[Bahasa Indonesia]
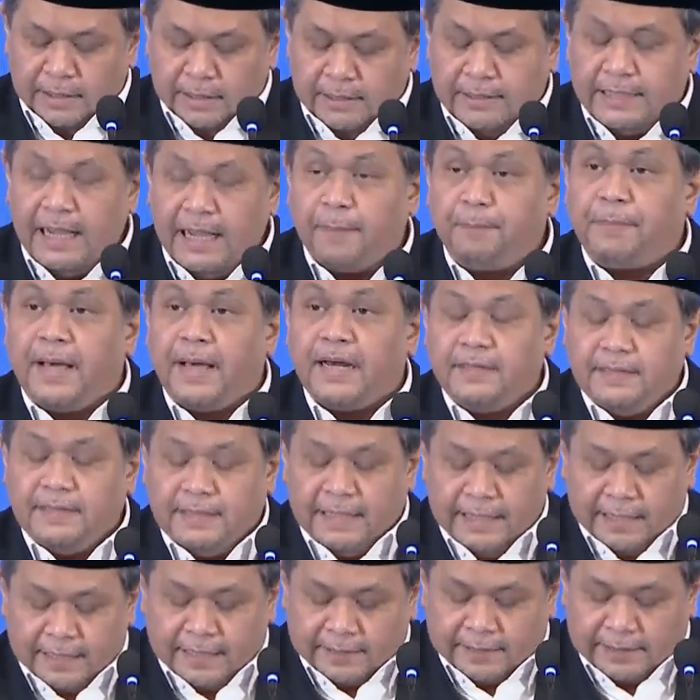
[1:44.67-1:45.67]

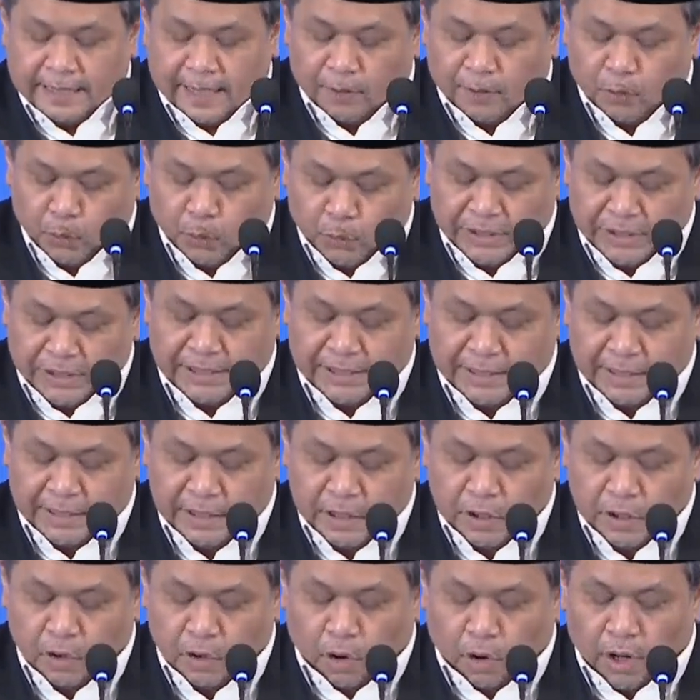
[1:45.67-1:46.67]
dapat
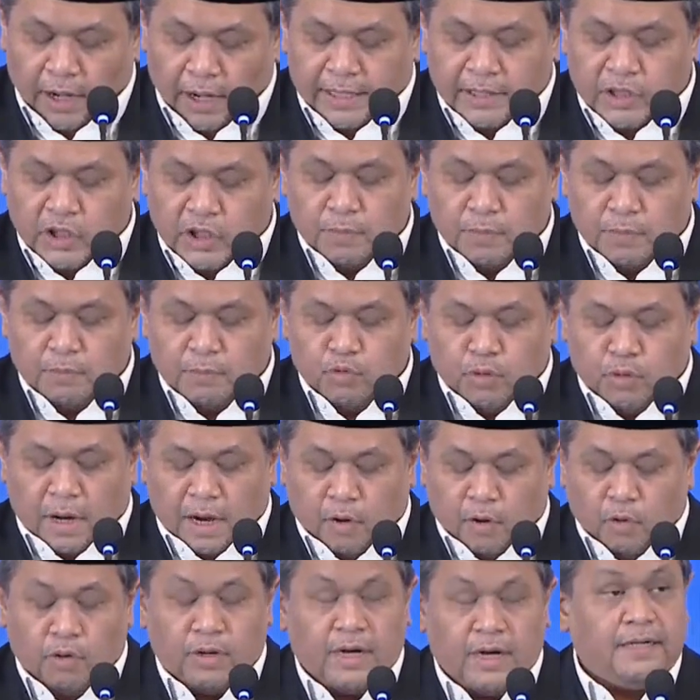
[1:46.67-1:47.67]
diketahui oleh
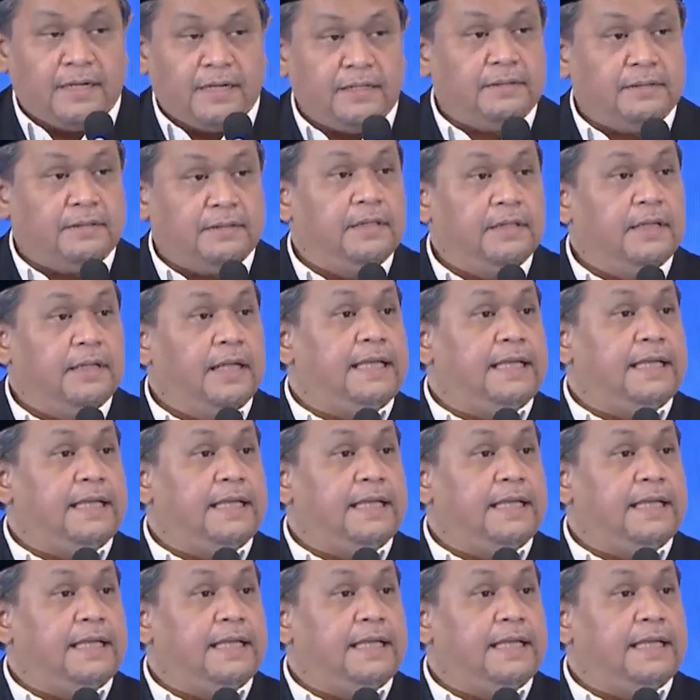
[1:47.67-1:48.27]
semua orang